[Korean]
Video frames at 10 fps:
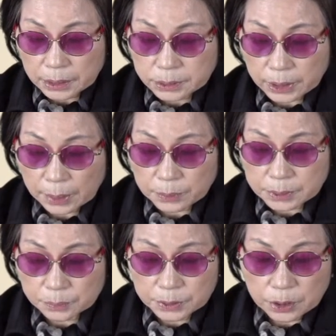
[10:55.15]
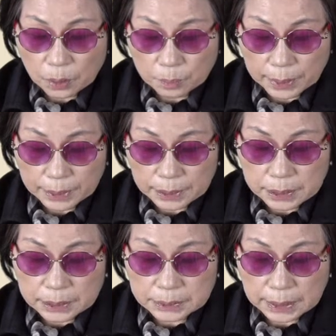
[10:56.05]
서랍에서 민희 엄마의
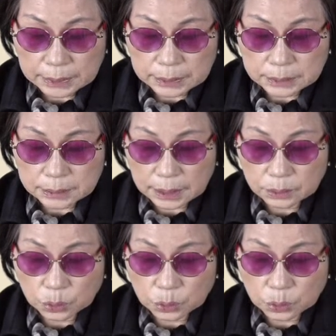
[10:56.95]
일기장인 듯한